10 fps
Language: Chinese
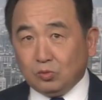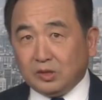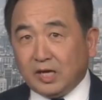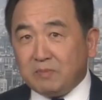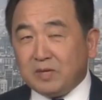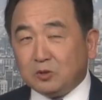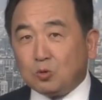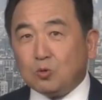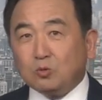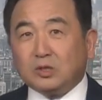天灭
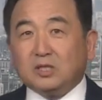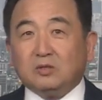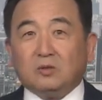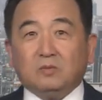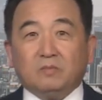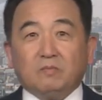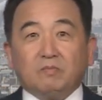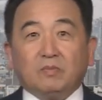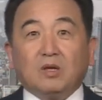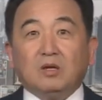中共的时候，
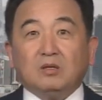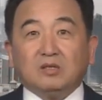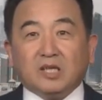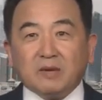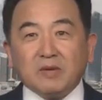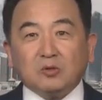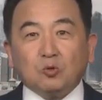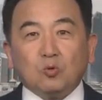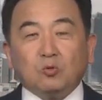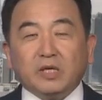天灭
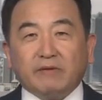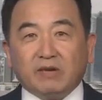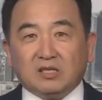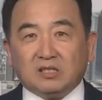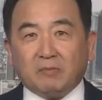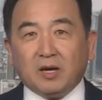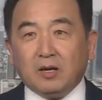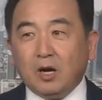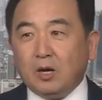中共意味着什么？